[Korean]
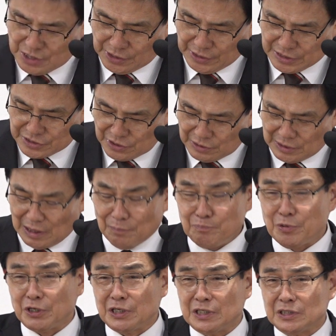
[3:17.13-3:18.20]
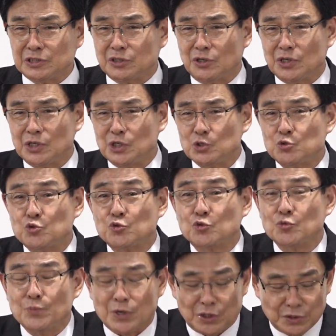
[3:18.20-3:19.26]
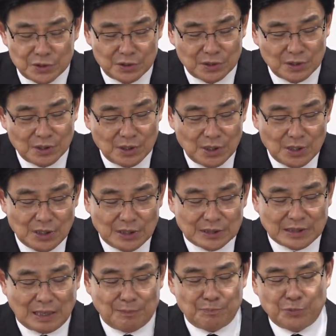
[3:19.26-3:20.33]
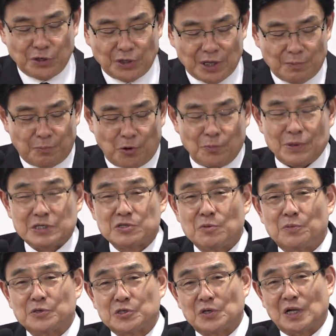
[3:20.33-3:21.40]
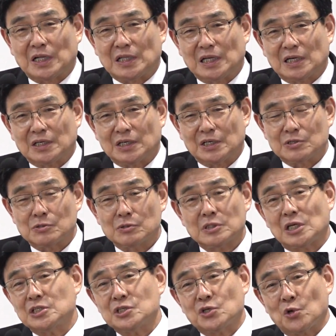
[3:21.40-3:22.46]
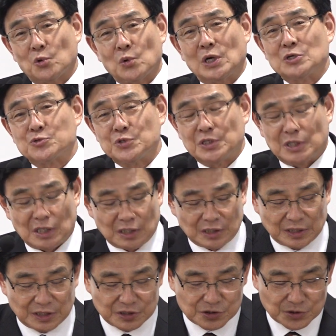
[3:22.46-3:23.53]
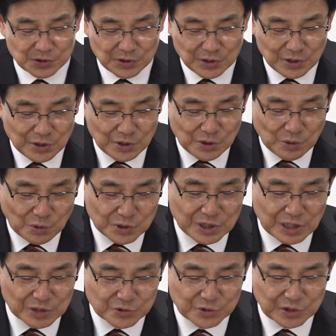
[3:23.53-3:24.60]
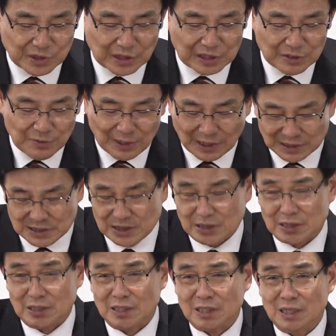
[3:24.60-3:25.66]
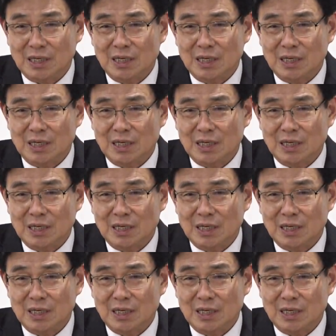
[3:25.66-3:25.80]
그래서 남편이는 있 여인이 죽으면 남편의 법에서 벗어난다 그 얘기죠. 다시 결혼할 수 있다 그 얘기죠. 혼인할 수 있다. 이와 같이